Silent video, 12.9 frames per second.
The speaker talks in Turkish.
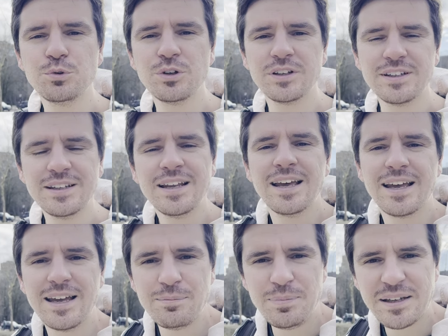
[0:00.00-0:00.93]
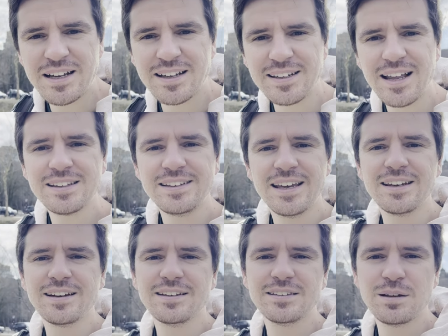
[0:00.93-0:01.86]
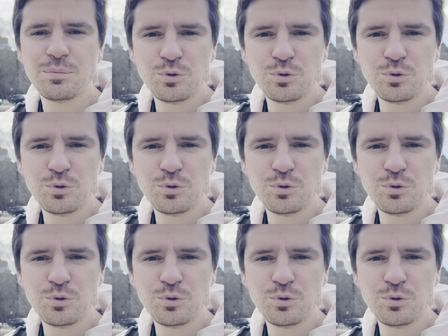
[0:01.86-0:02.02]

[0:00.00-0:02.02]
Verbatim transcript: buranın e, bir kanal kenarında